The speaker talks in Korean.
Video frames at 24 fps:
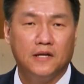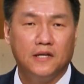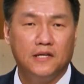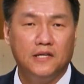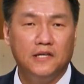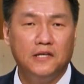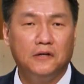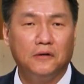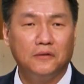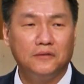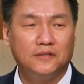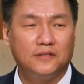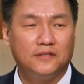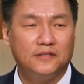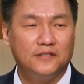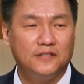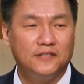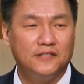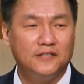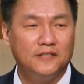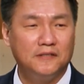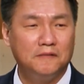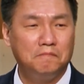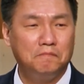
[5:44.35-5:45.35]

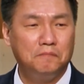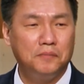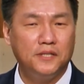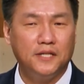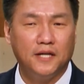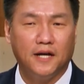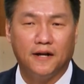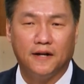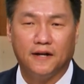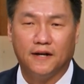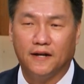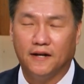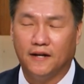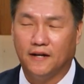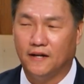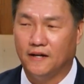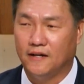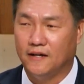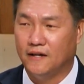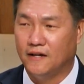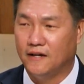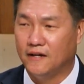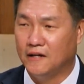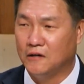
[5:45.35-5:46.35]
이것들을 피하라
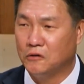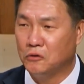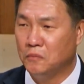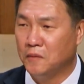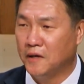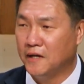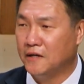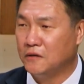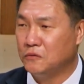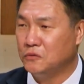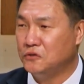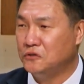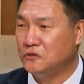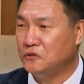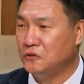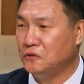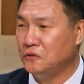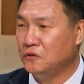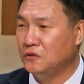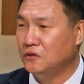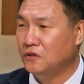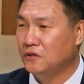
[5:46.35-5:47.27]
라고 말하고 있어요.